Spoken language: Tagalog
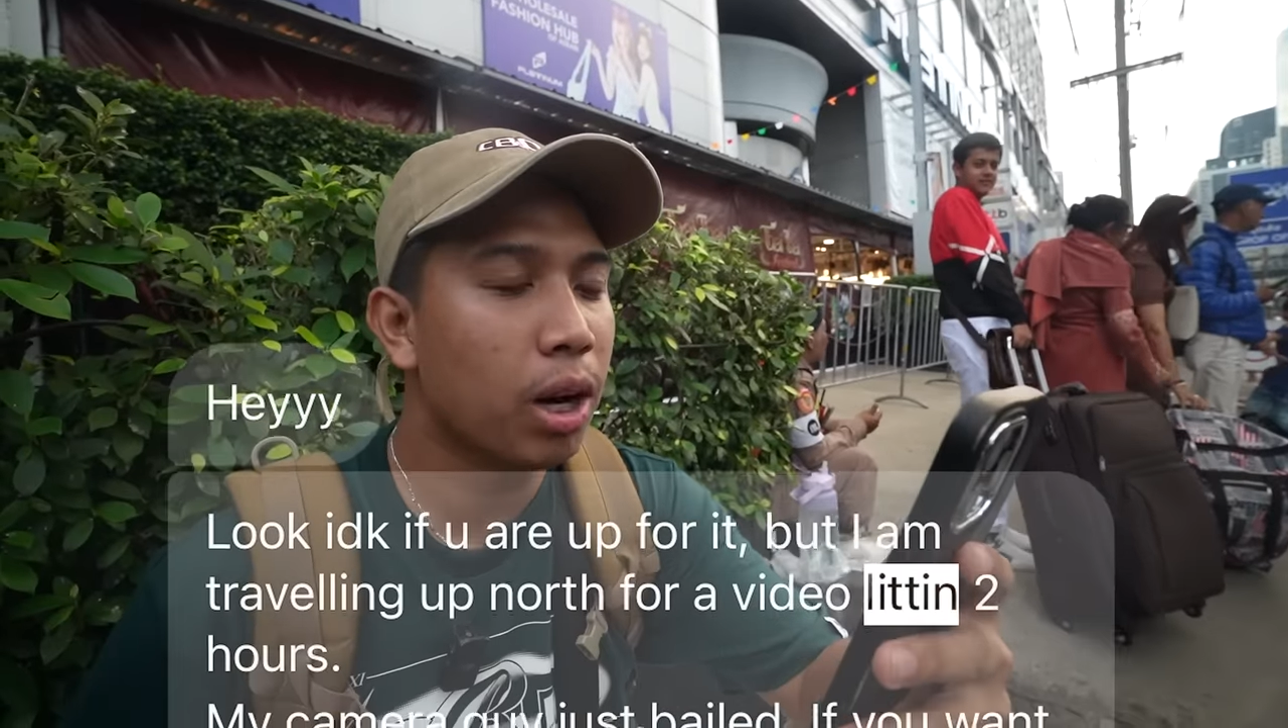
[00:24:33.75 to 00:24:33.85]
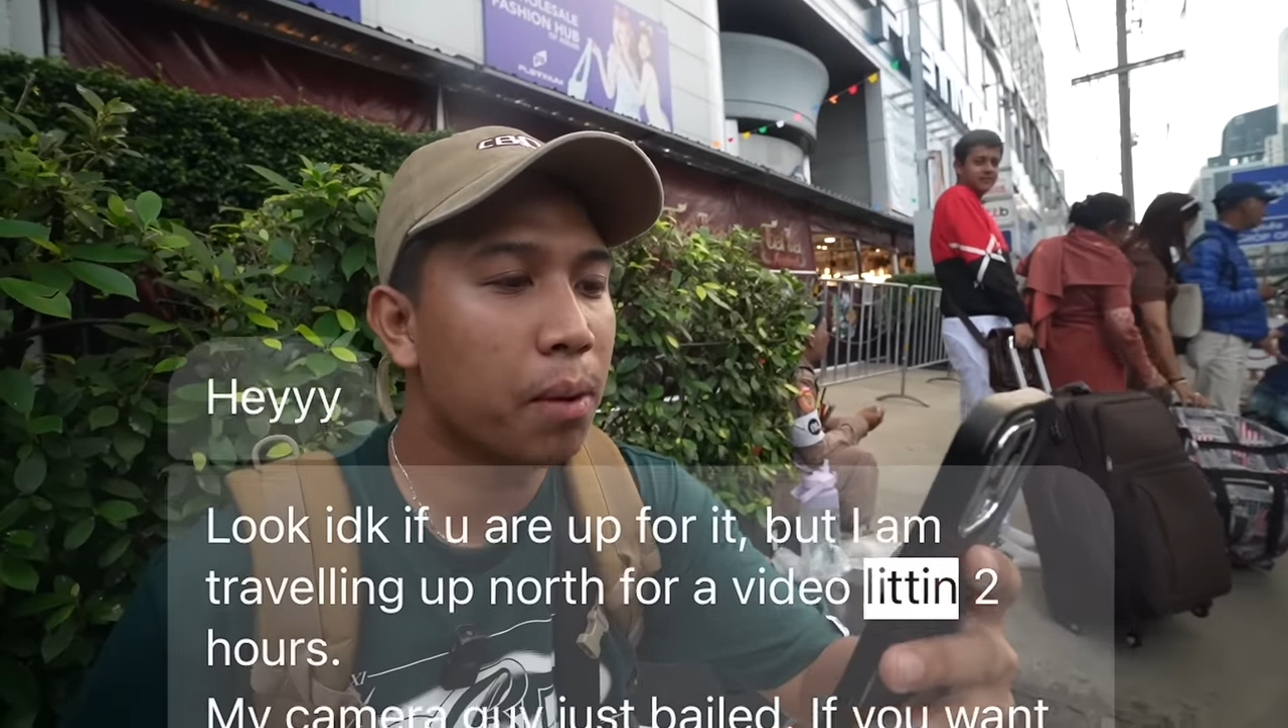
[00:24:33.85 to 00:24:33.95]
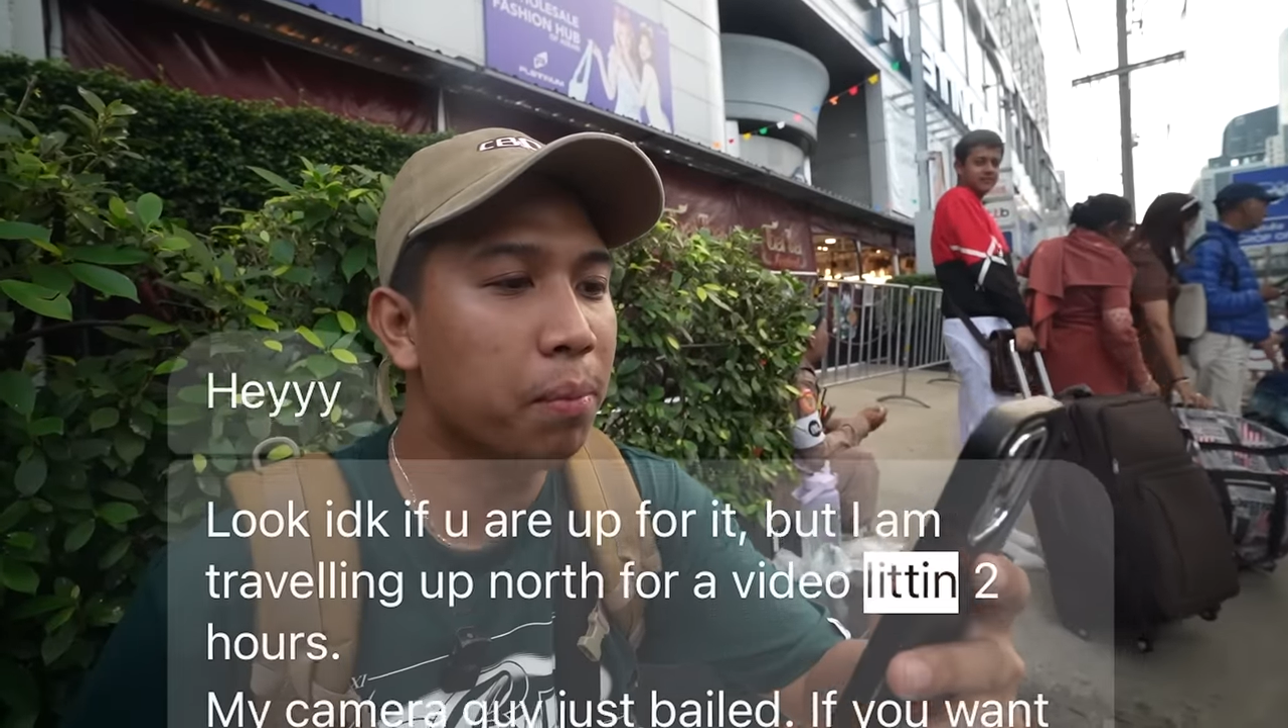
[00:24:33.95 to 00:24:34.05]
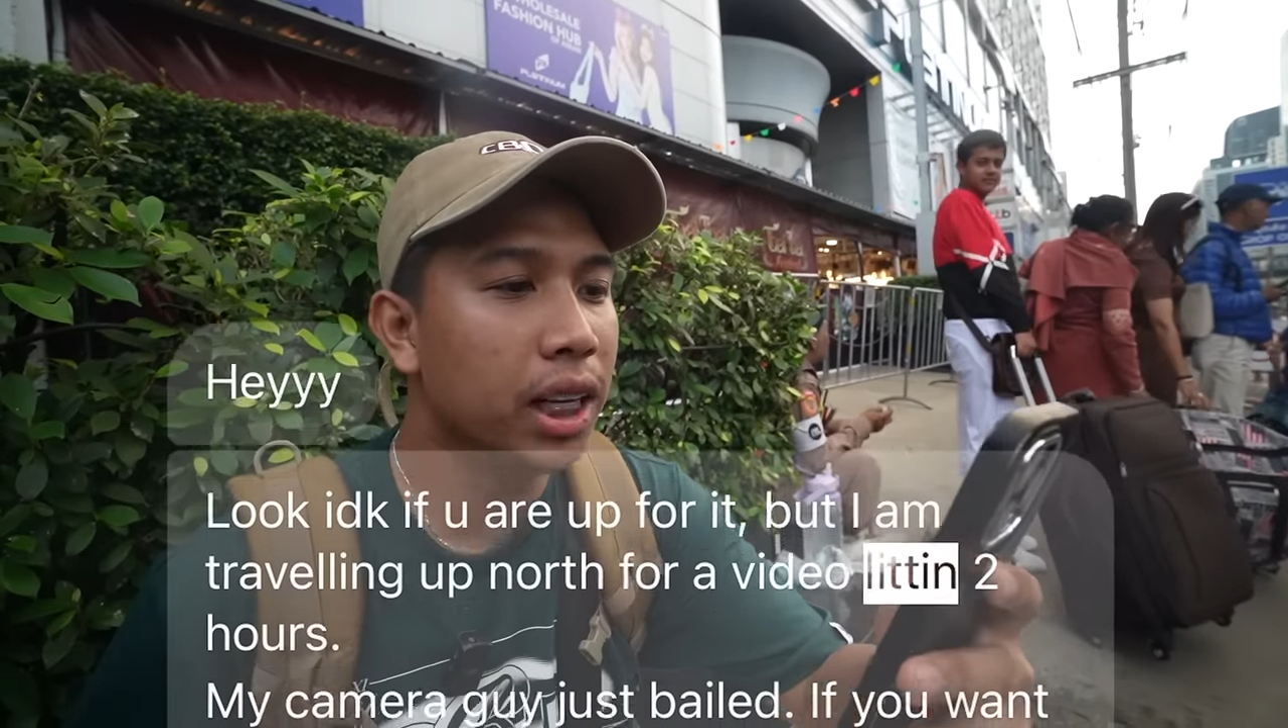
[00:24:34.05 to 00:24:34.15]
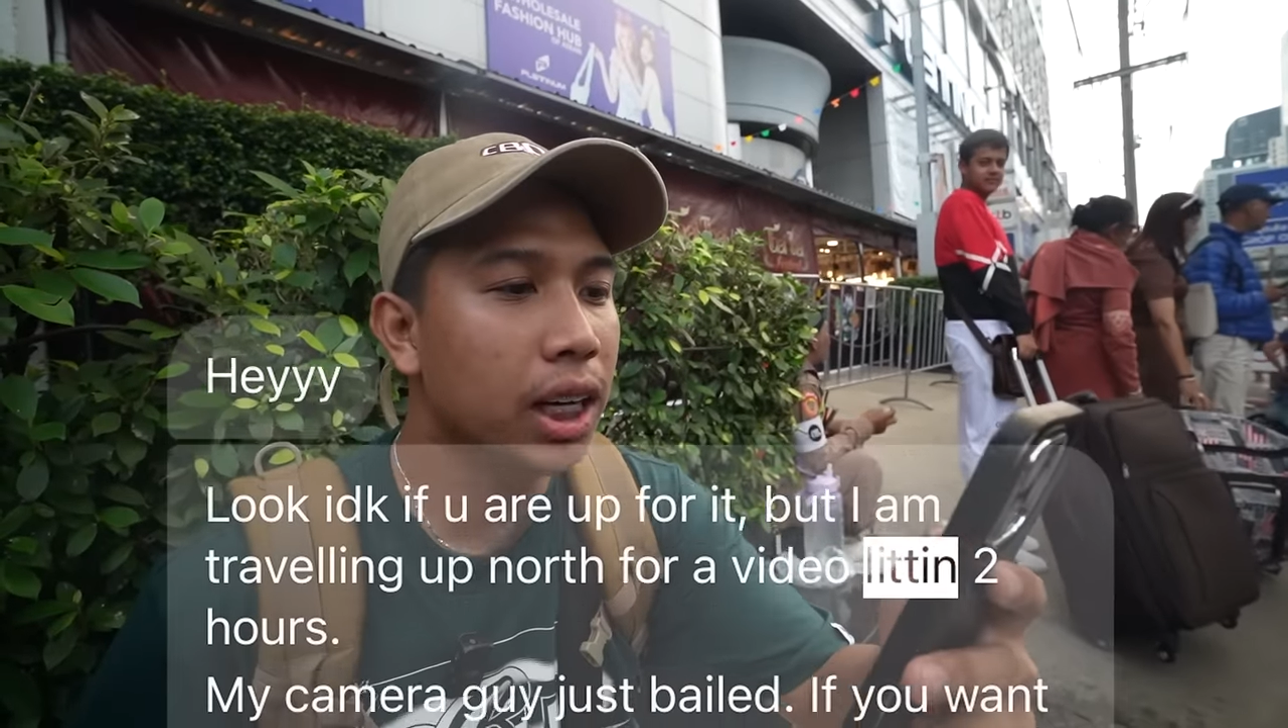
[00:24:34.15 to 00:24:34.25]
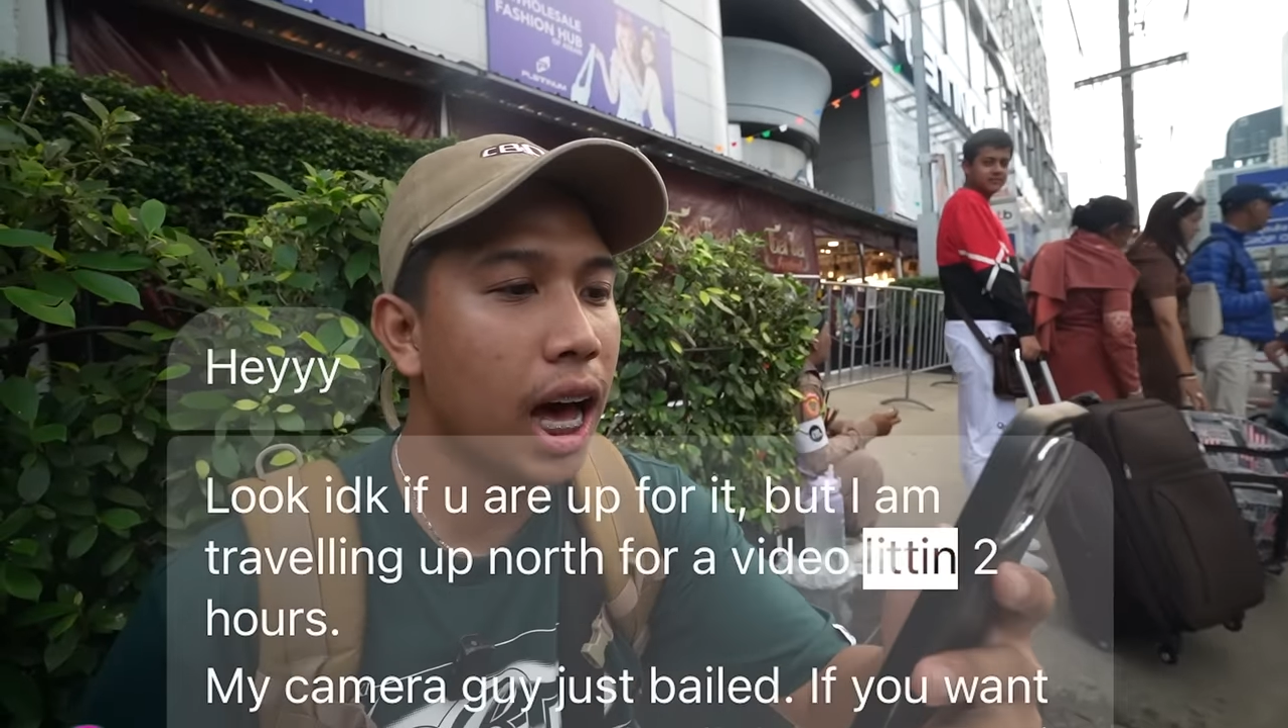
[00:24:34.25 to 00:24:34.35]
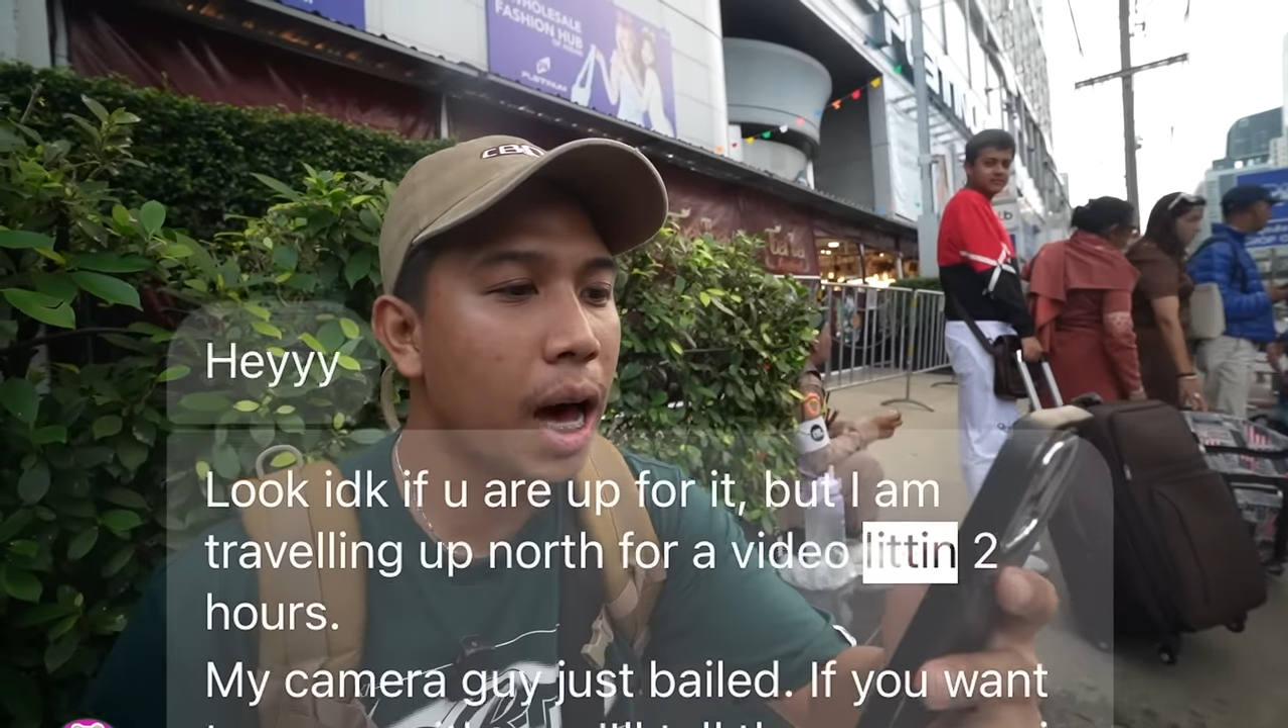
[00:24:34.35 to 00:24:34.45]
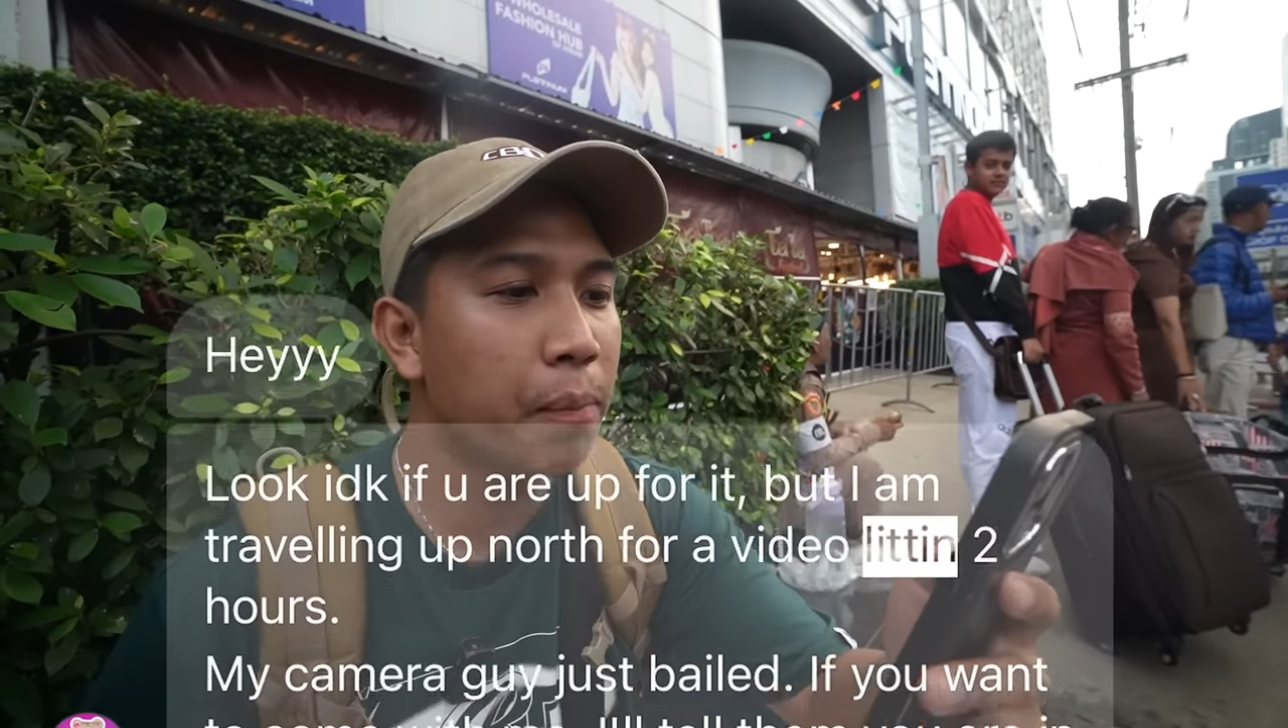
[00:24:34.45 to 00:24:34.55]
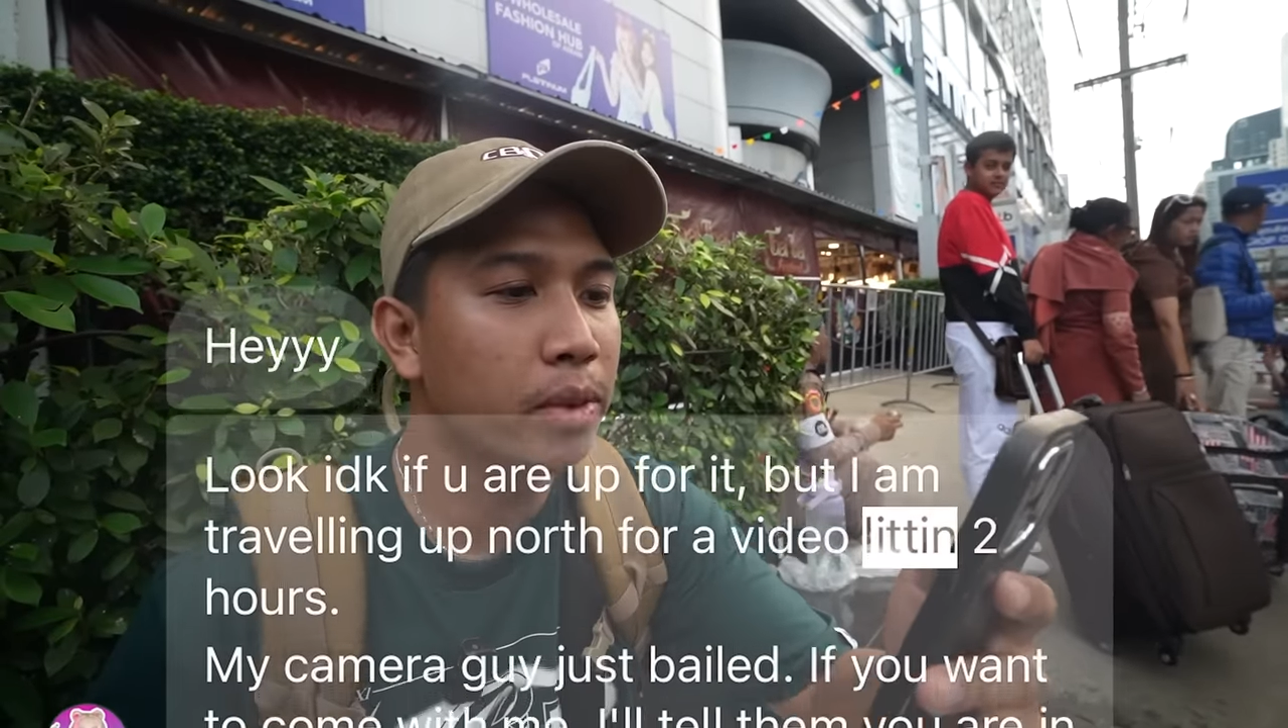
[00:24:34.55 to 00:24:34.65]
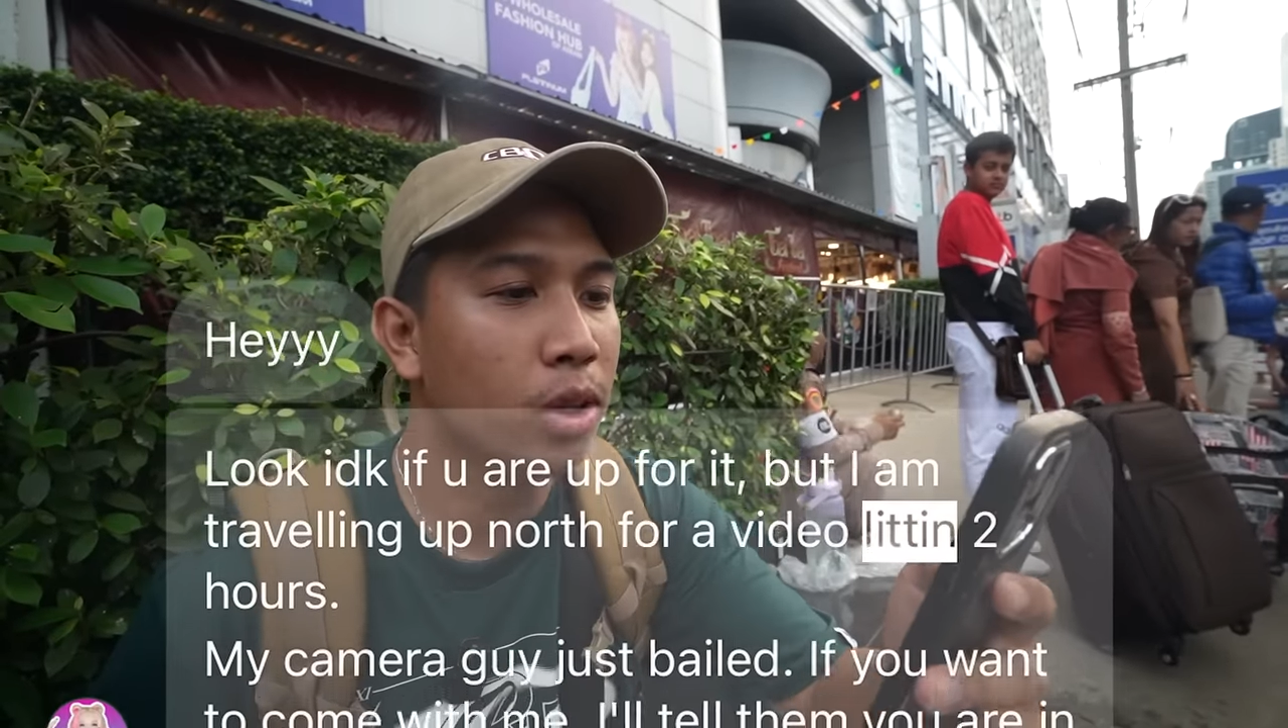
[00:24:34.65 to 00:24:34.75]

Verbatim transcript: traveling up